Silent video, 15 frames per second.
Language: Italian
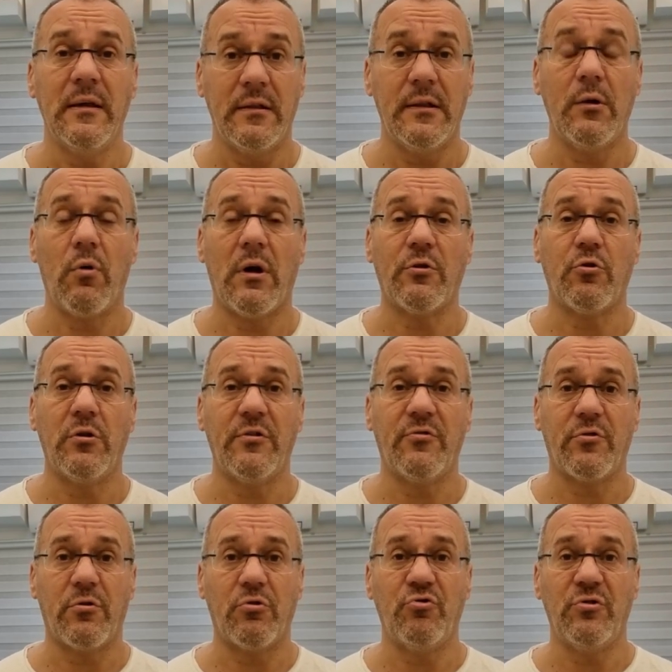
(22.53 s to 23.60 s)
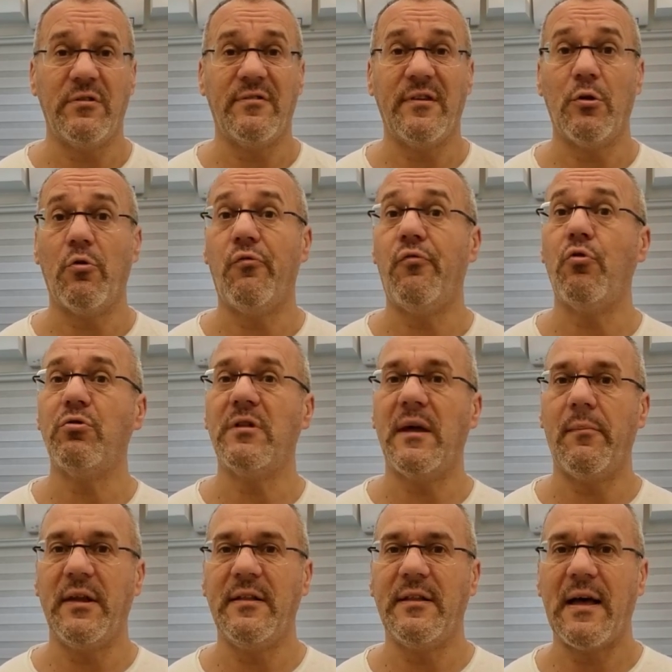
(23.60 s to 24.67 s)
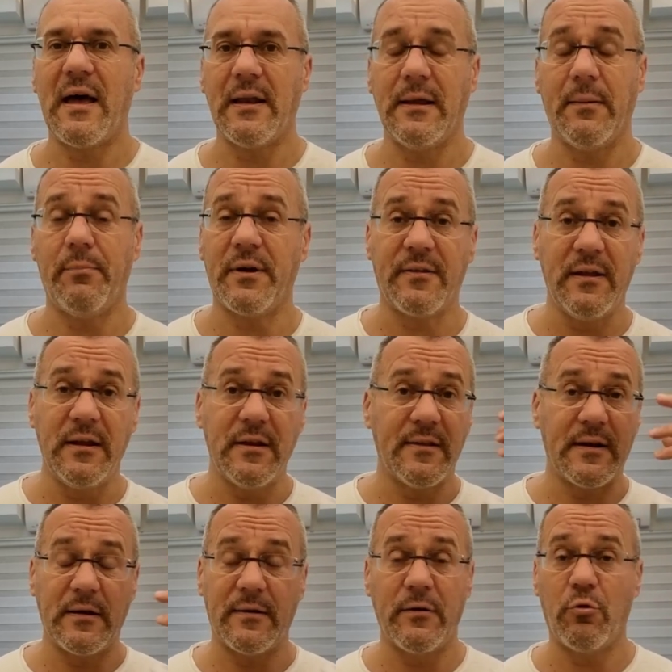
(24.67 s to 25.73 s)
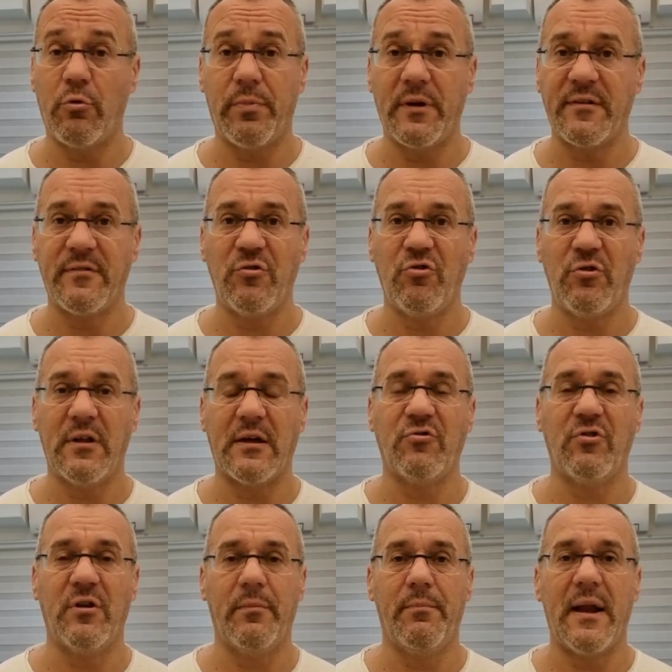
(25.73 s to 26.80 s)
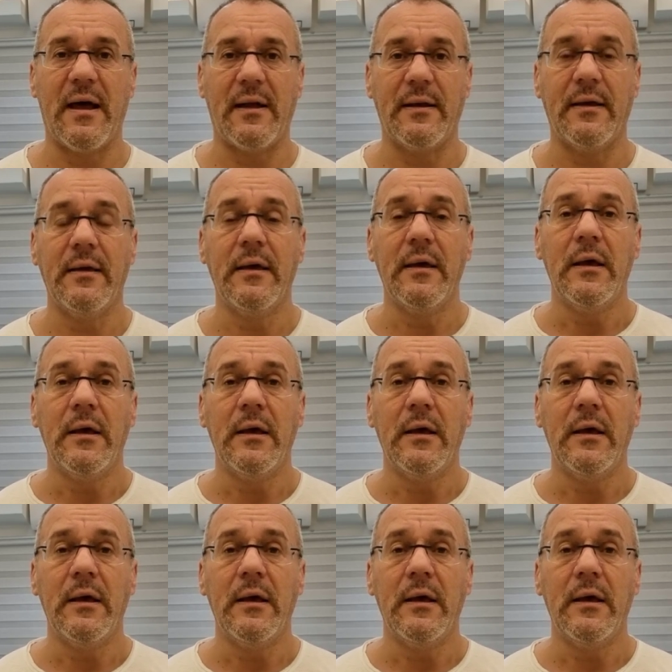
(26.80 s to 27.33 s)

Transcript: di quanto gli estrogeni siano fondamentali a partire dalla neuroplasticità cerebrale.